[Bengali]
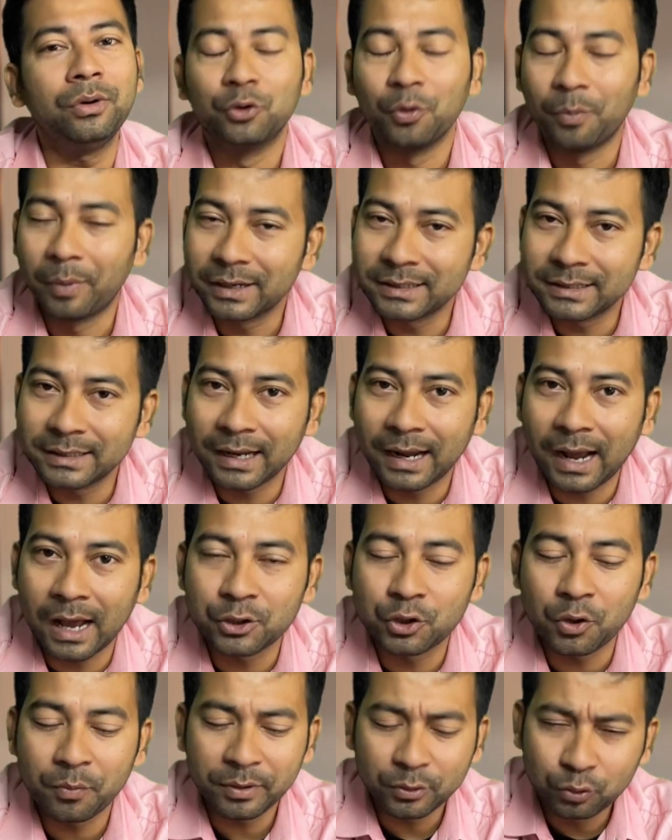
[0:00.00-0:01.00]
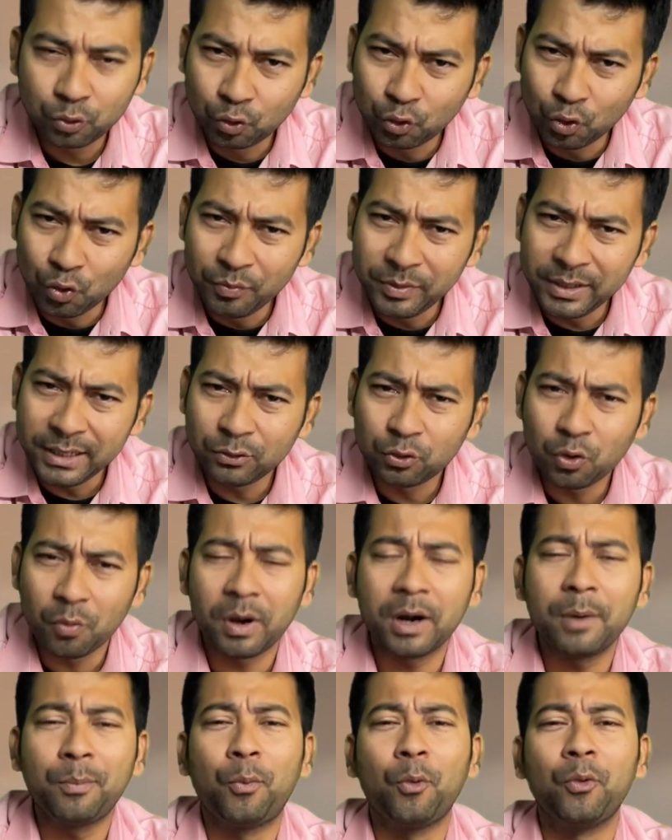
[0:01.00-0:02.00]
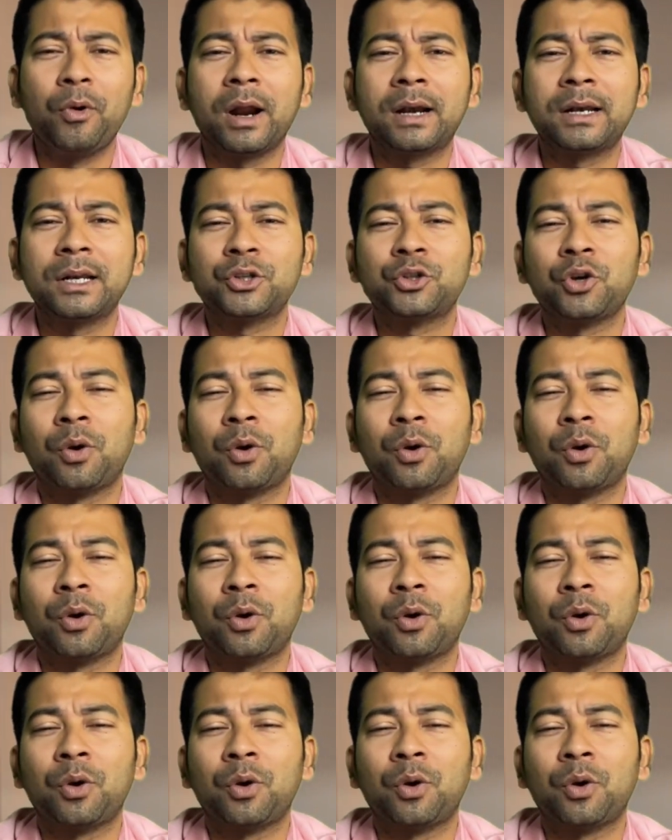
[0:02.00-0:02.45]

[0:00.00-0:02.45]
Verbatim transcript: তোমার যেটা কাজ হবে তুমি তোমার প্রোডাক্টের